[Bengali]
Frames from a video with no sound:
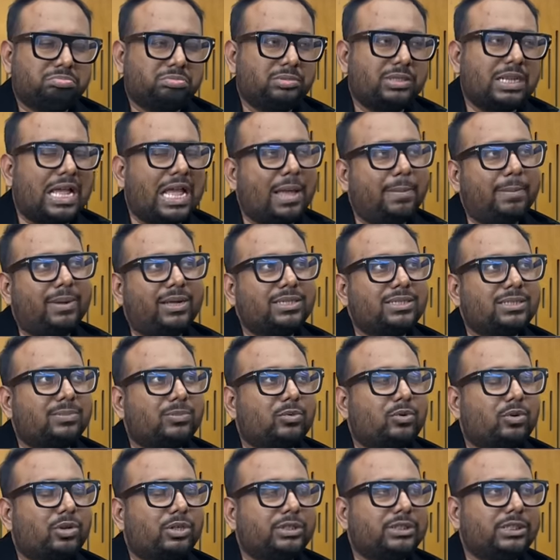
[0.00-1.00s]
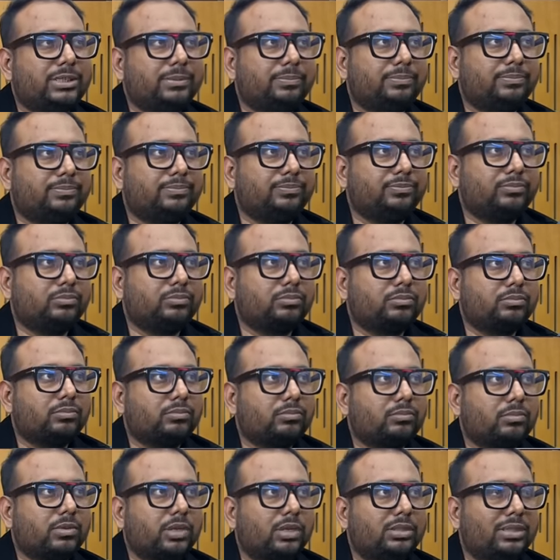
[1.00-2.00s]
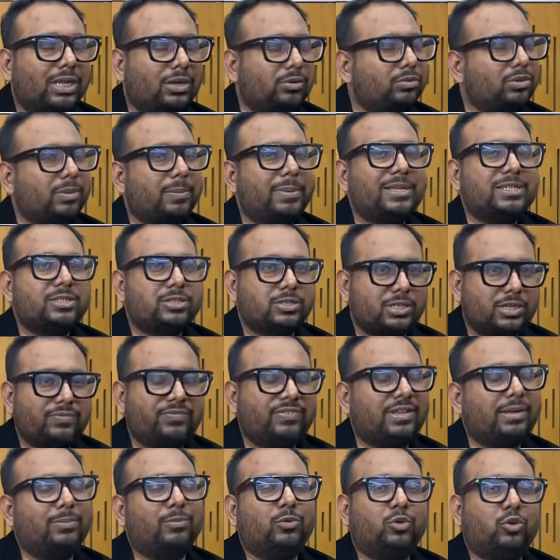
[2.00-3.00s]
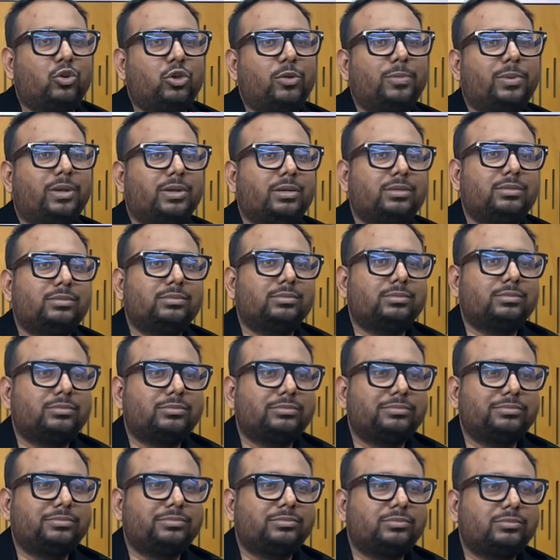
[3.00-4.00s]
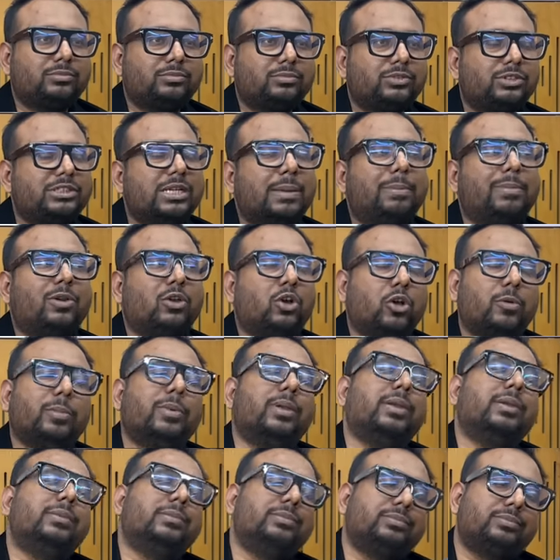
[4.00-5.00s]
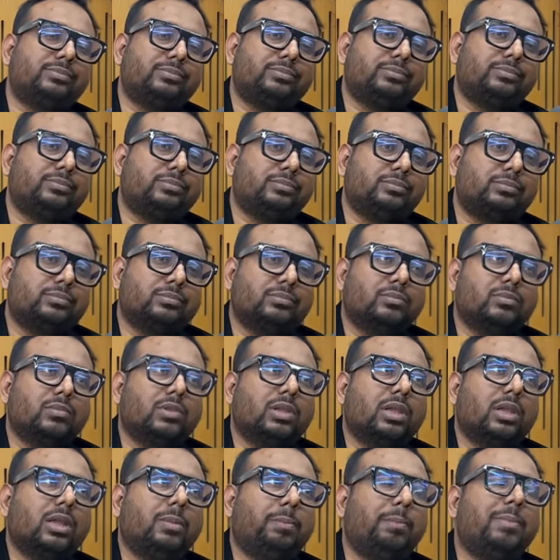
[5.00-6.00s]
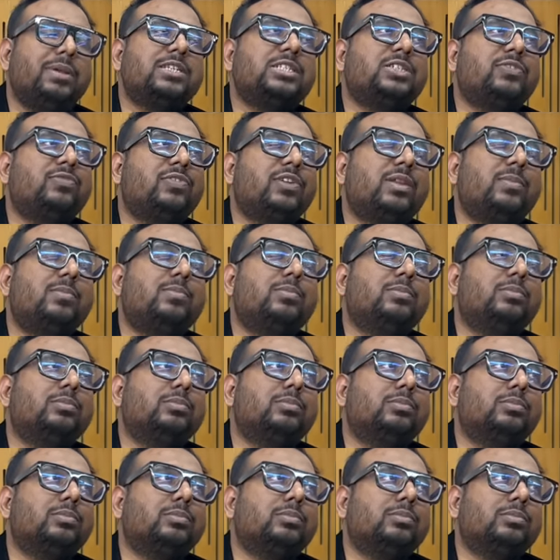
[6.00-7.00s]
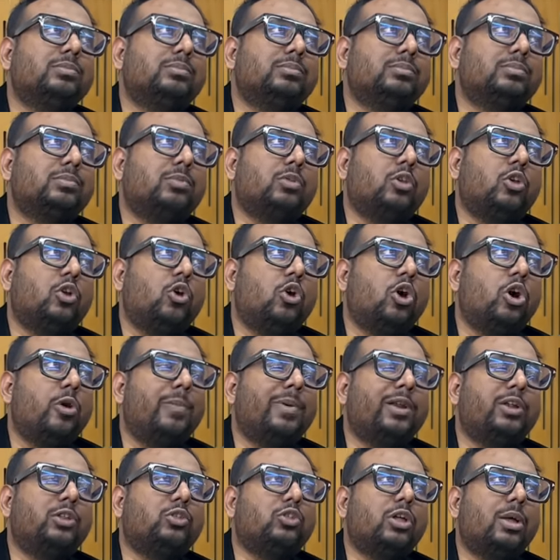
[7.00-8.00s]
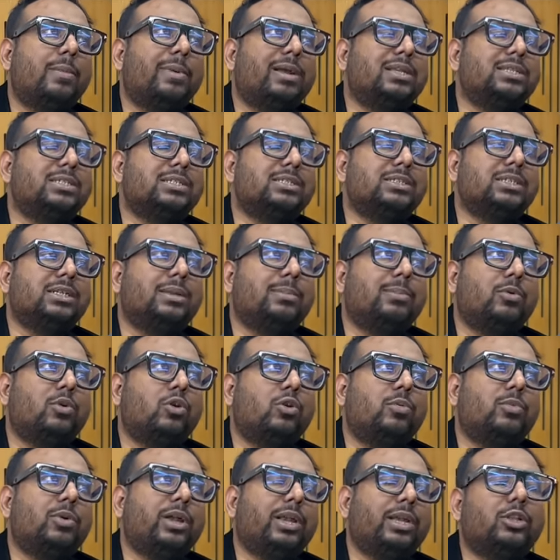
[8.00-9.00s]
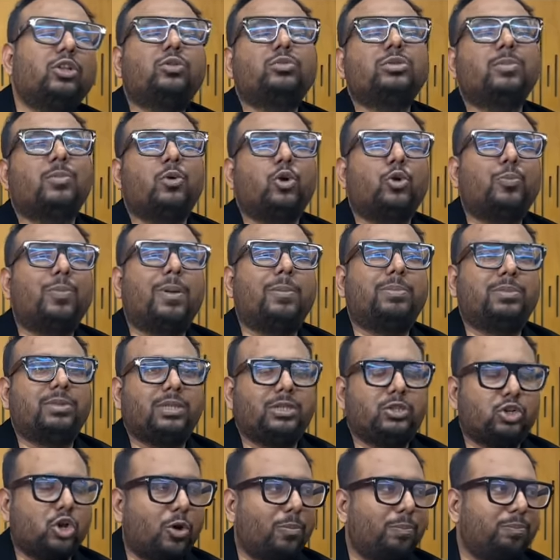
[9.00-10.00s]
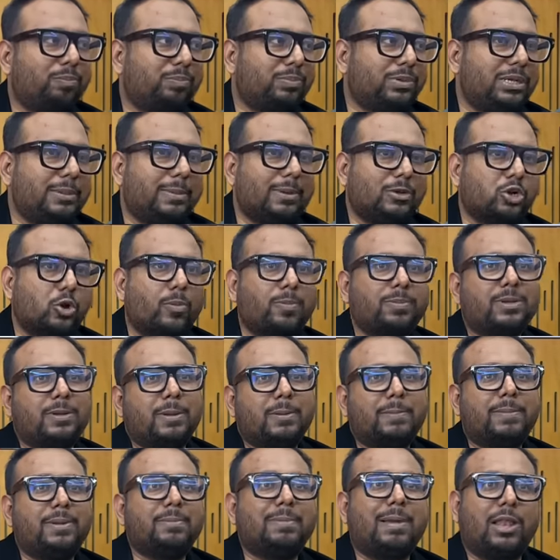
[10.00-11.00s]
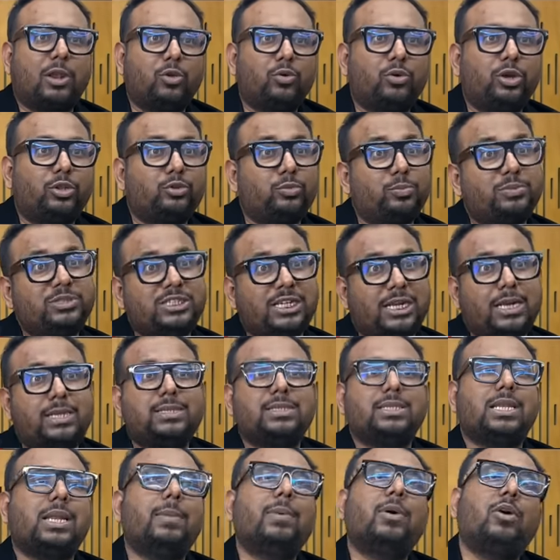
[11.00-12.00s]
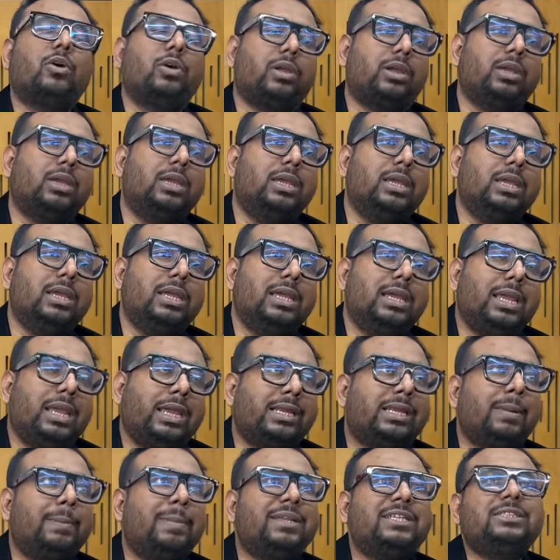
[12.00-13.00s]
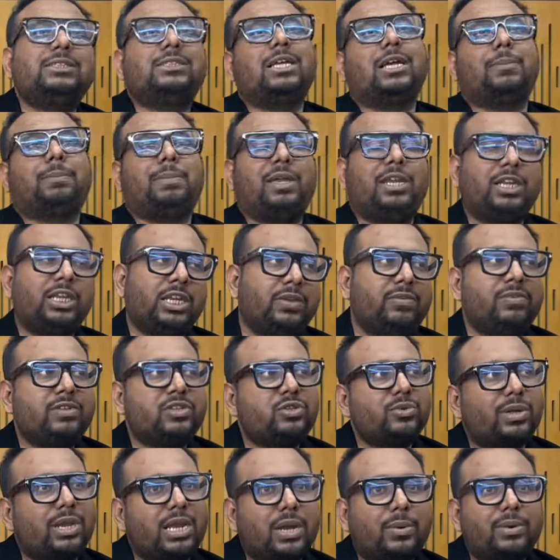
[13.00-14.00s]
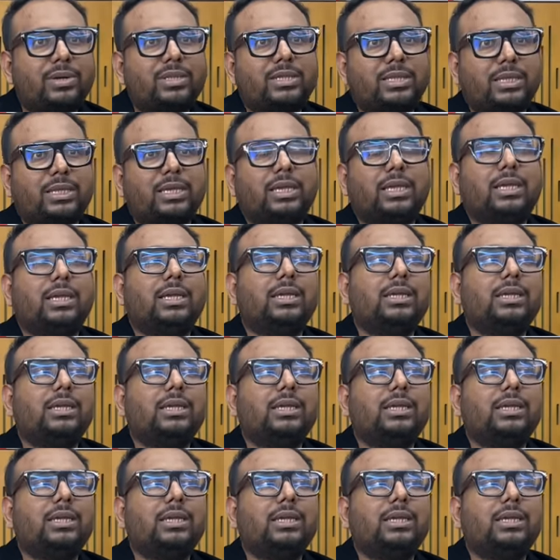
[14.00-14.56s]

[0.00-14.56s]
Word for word: না আমার কাছে মনে হয় যে থাকুক বেস্ট ফিল্ম হলো এবার সামনে হবে বেস্ট ফিল্ম হওয়া মানে তো আমার কাছে সেটা বড় এটা সবচেয়ে বড় প্রাপ্তি সব সব ডিপার্টমেন্ট ভালো হলে তো সেরা সিনেমা হয় এটা বেশি থাকবে ইন্ডিভিজুয়াল অ্যাওয়ার্ড থেকে